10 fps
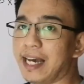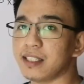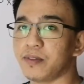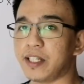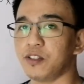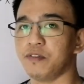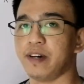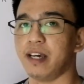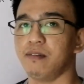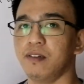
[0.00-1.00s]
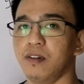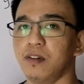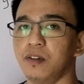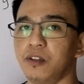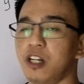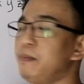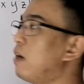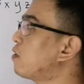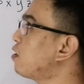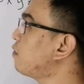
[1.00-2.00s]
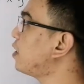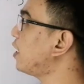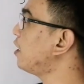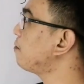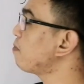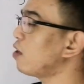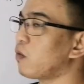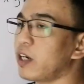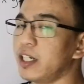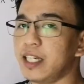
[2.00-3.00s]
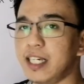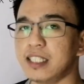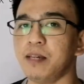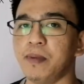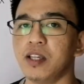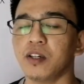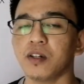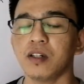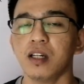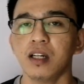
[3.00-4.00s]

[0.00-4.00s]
x raised to 5 to the power of 3, wherein isipin nyo,